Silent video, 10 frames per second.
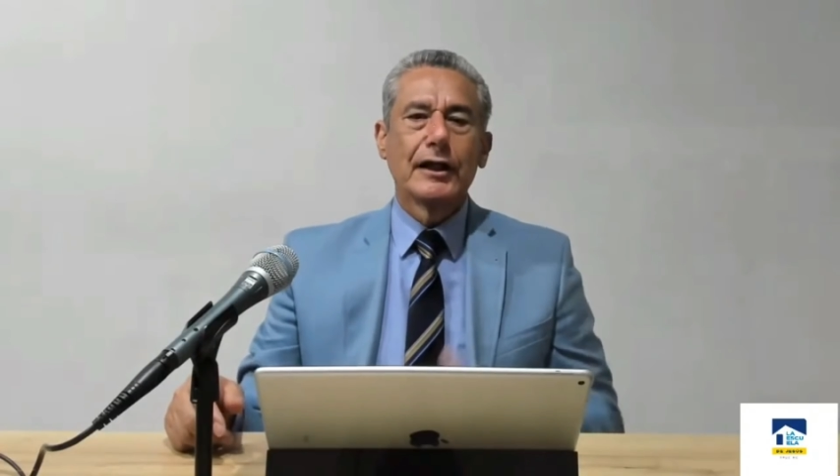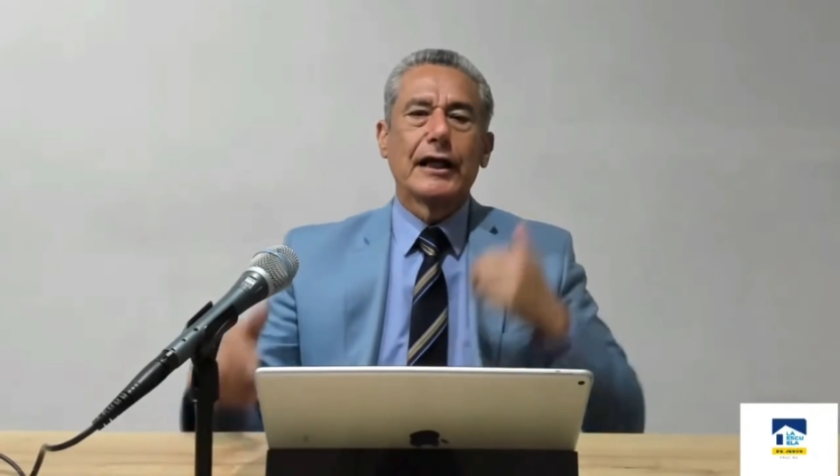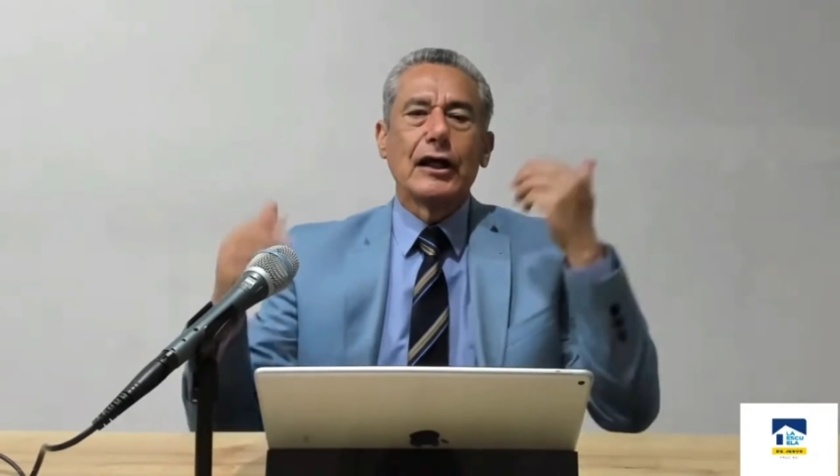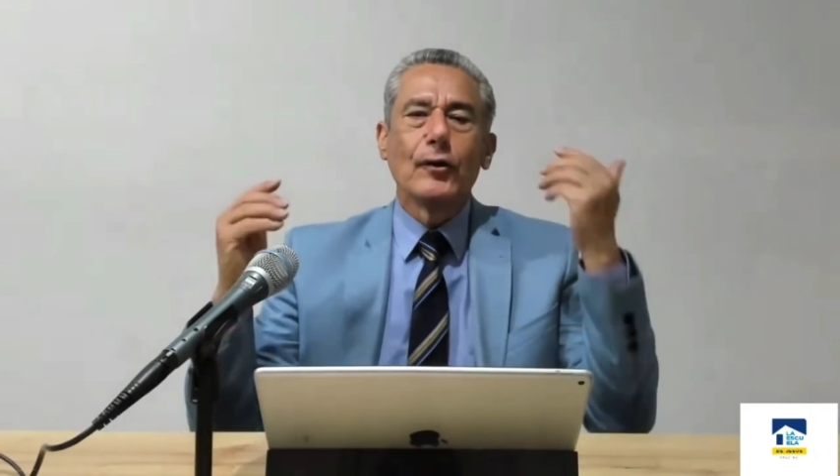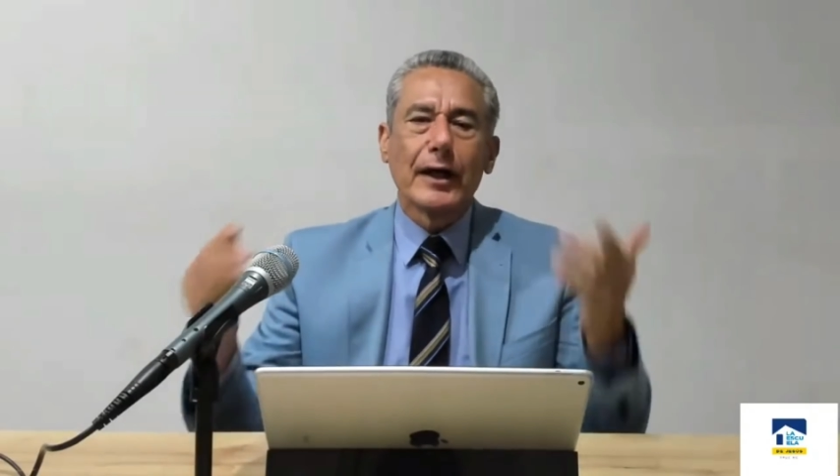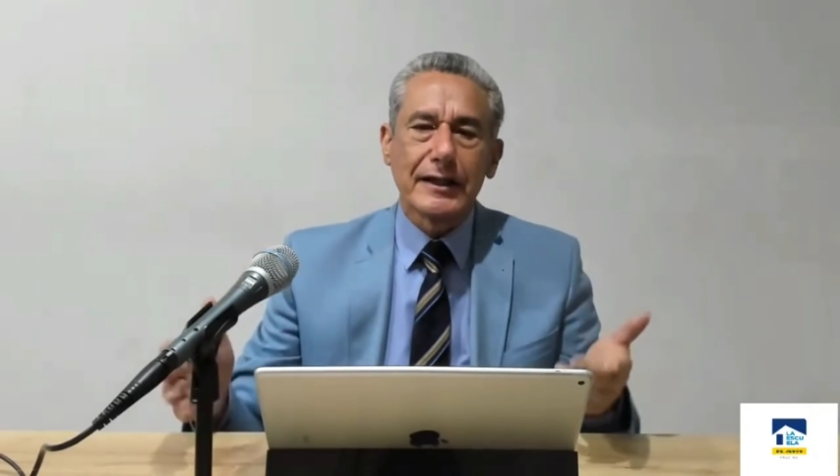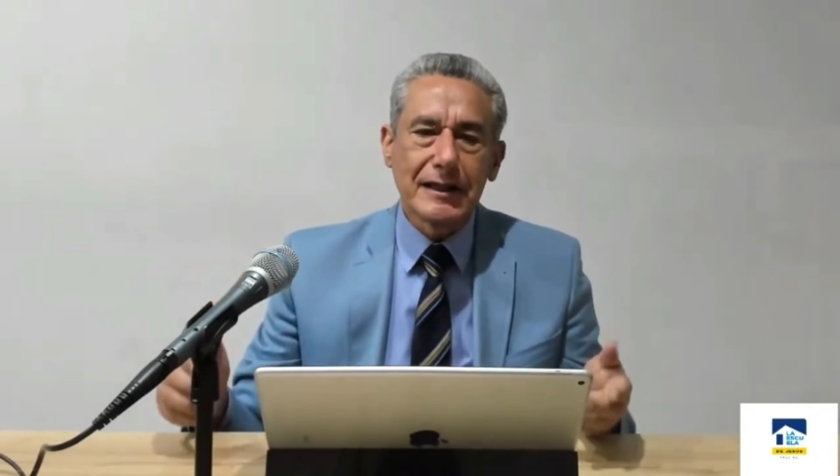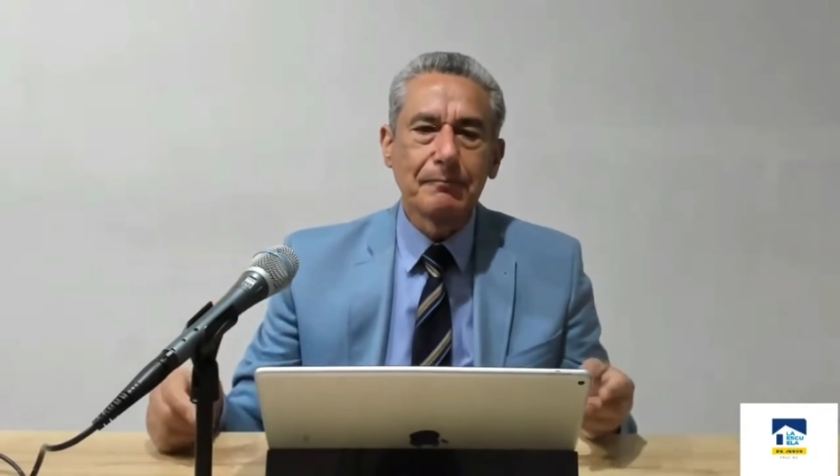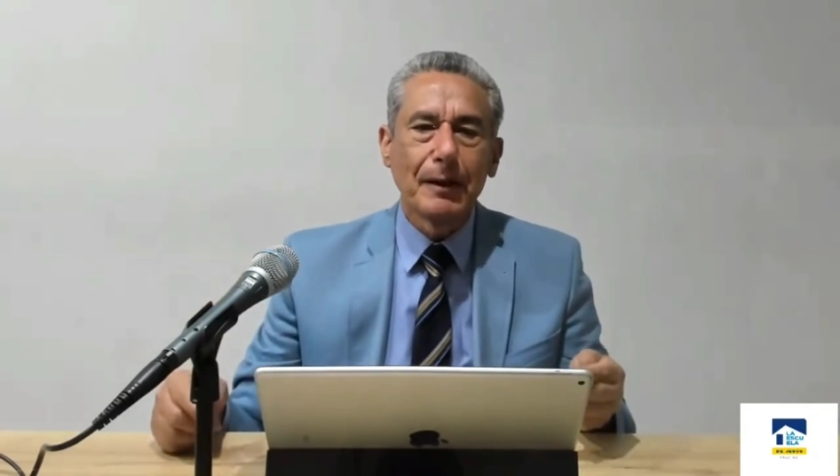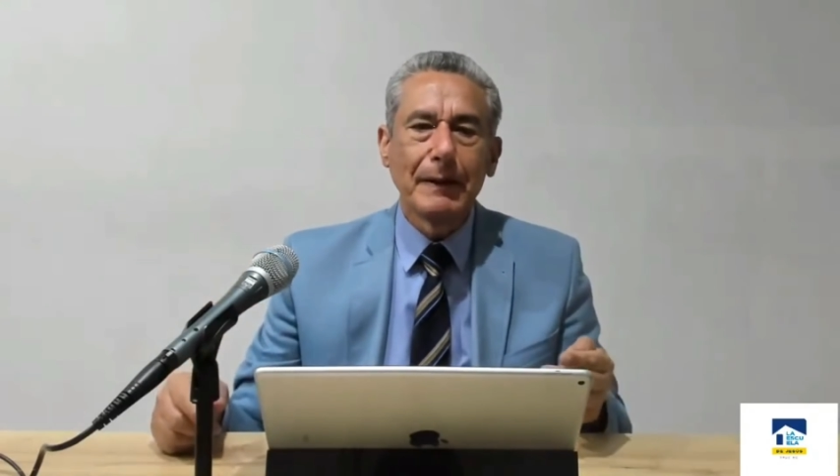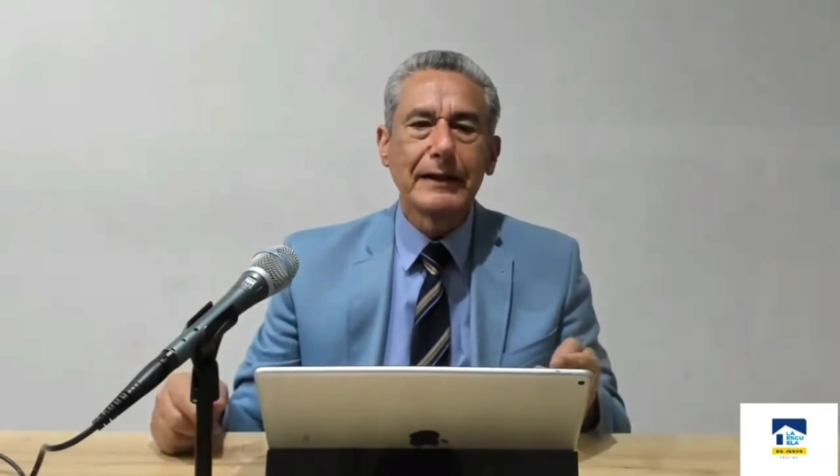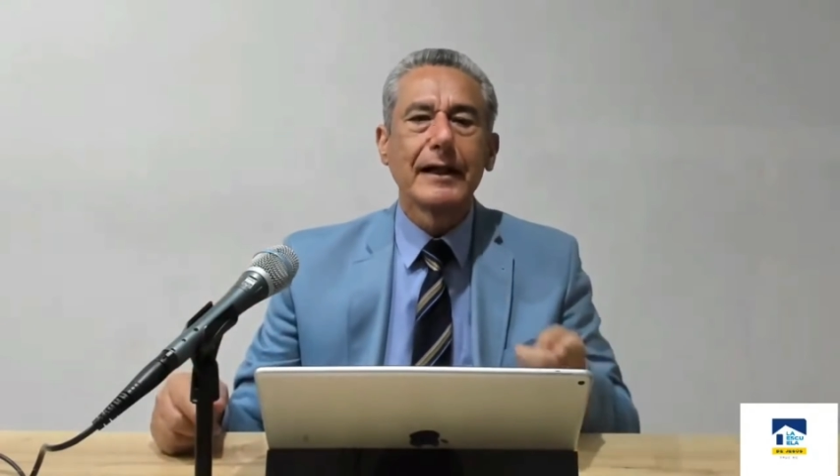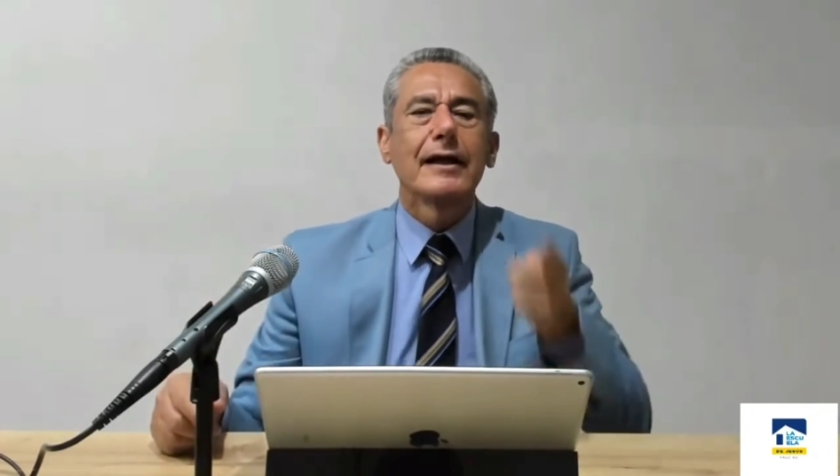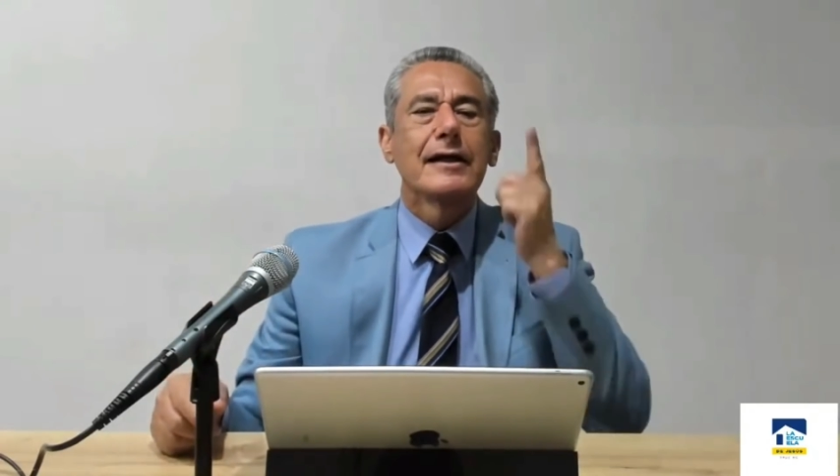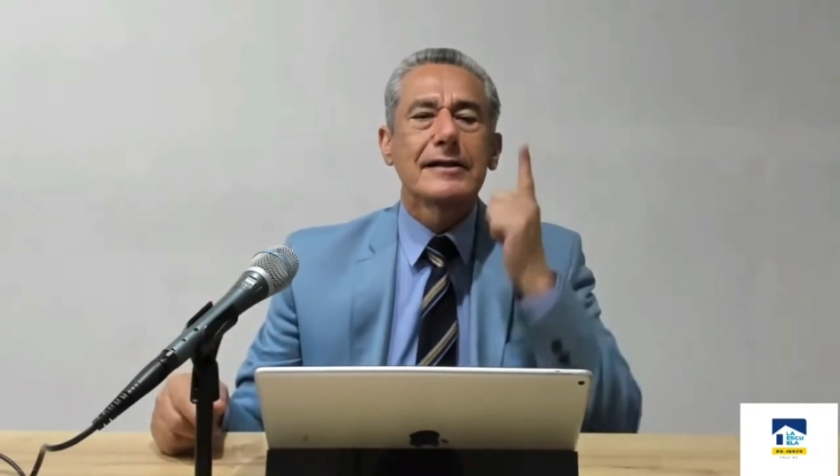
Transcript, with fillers: y no que simplemente